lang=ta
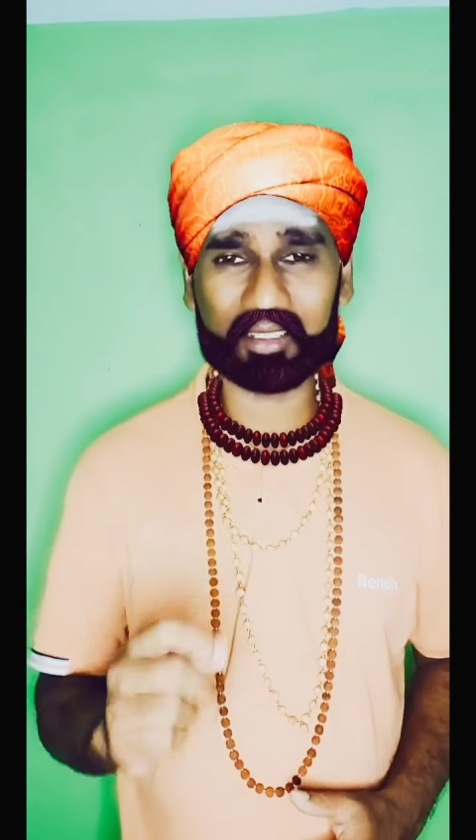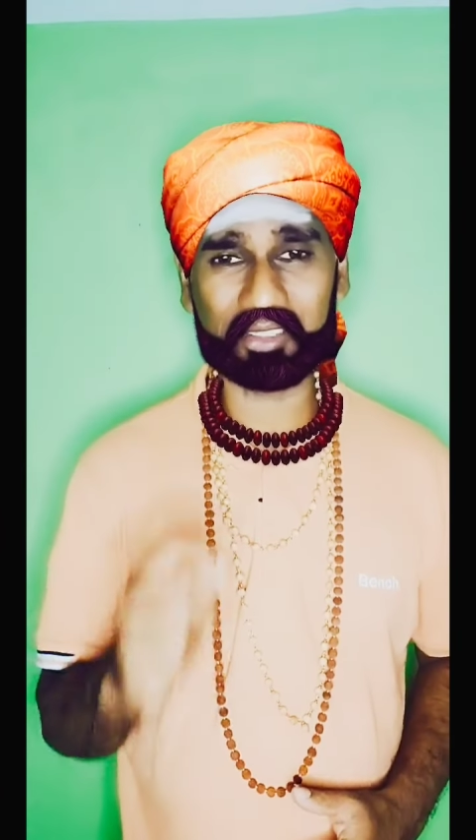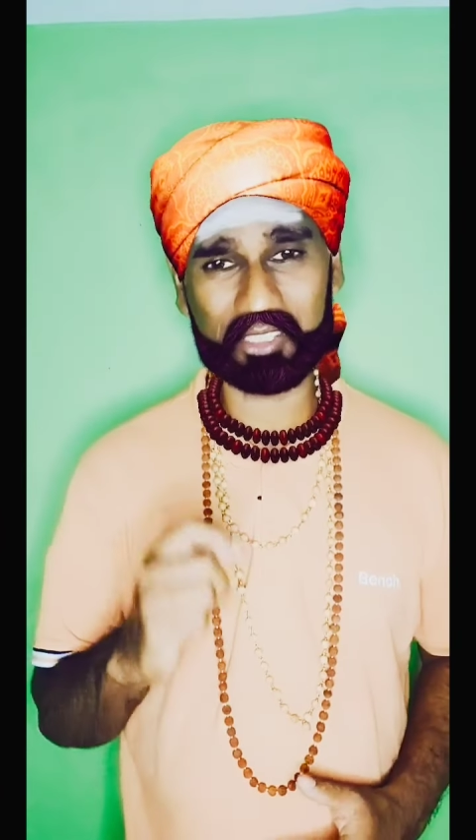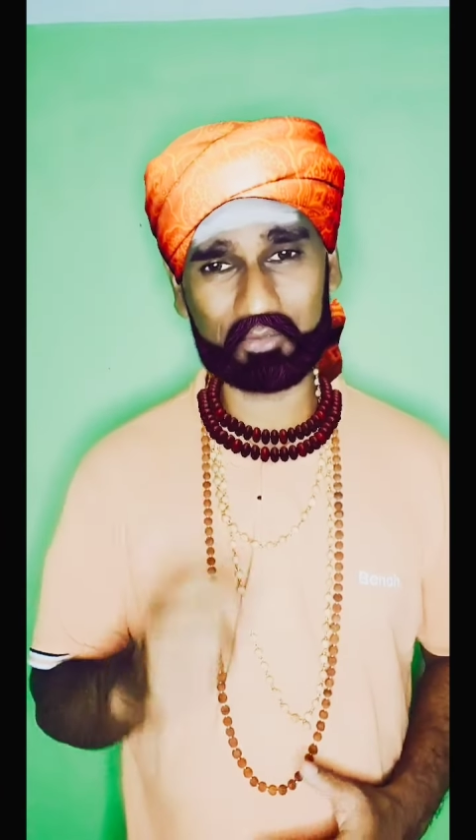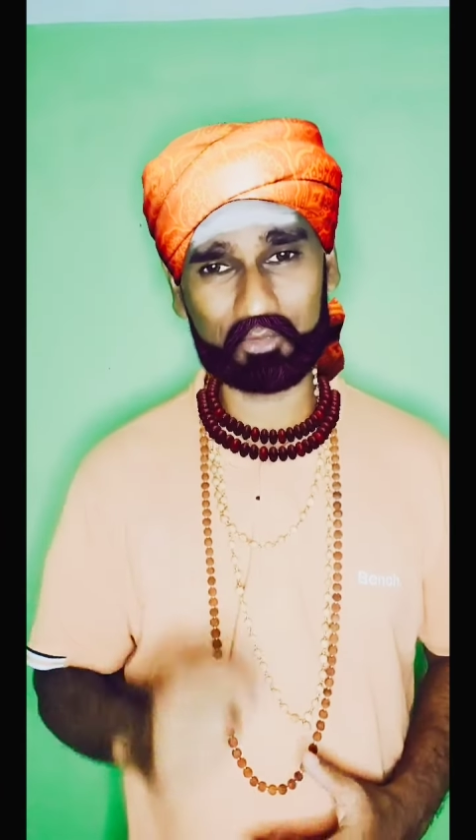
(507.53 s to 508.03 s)

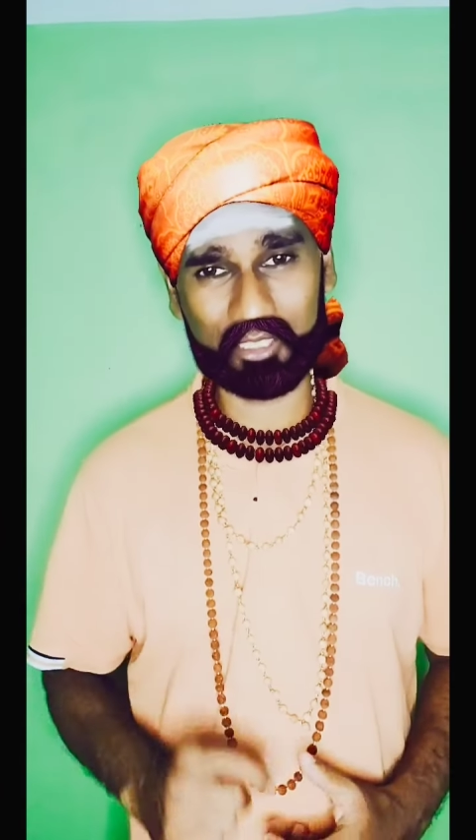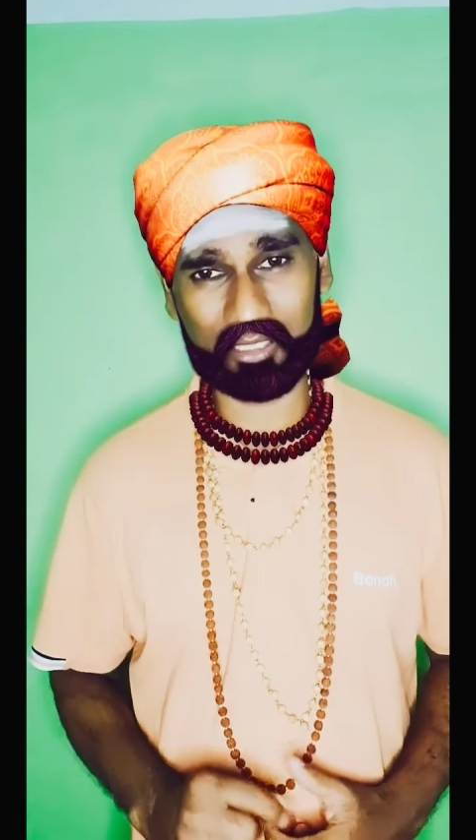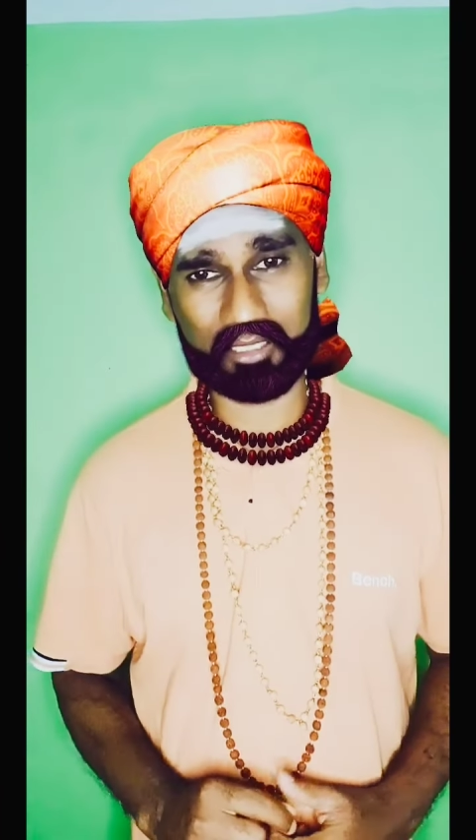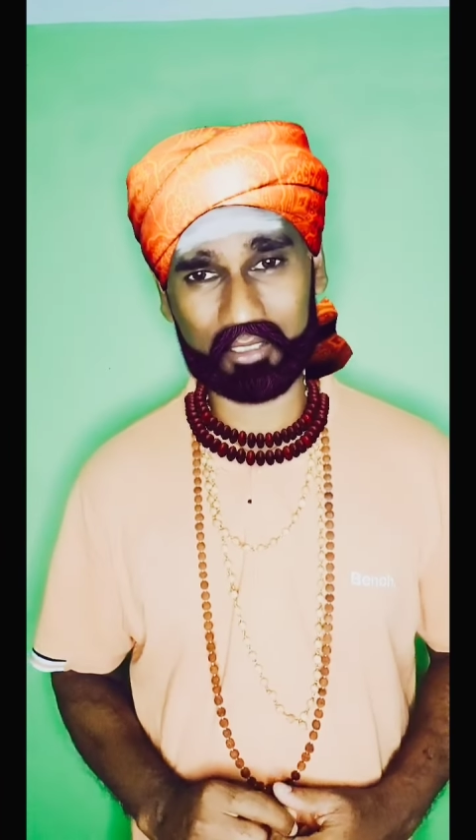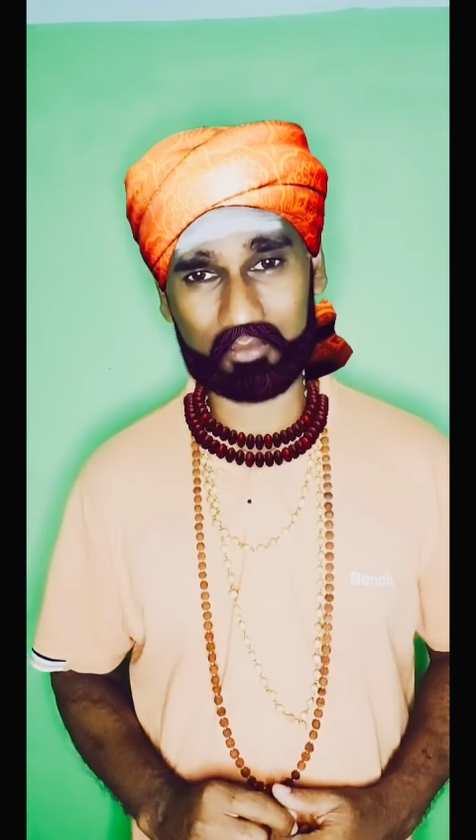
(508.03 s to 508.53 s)
ரகசியம்
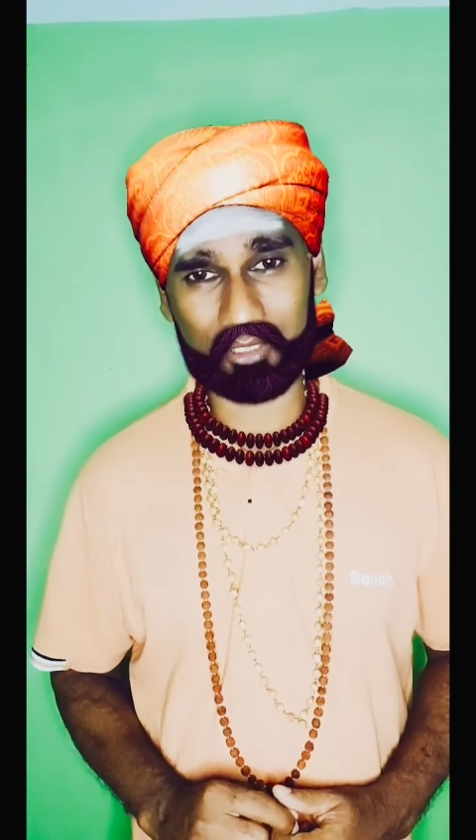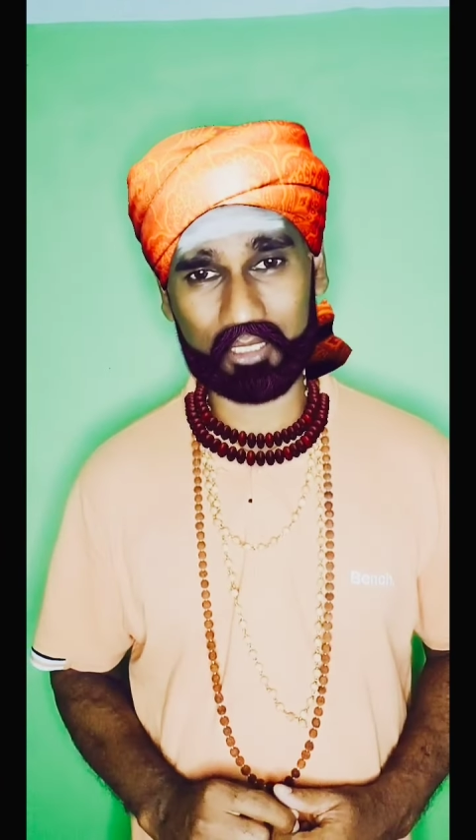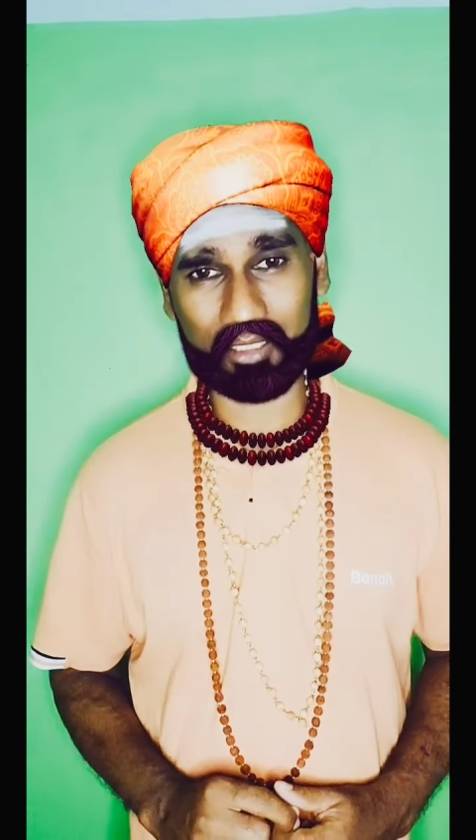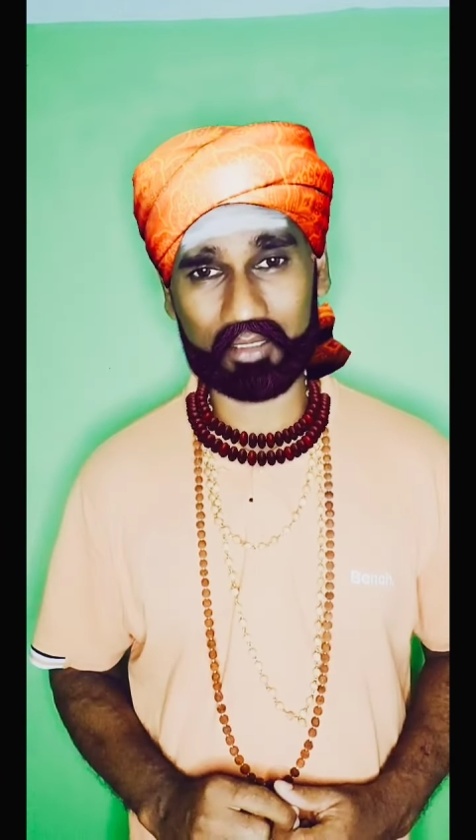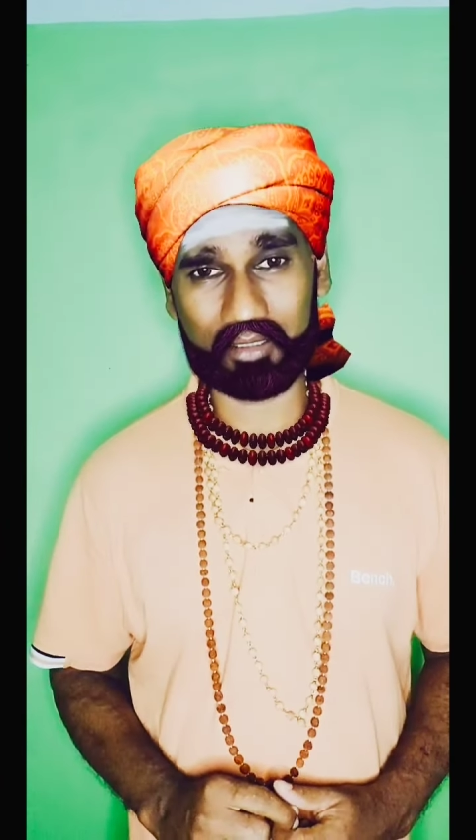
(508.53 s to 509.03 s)
ஒளிஞ்சிருக்கு முருகா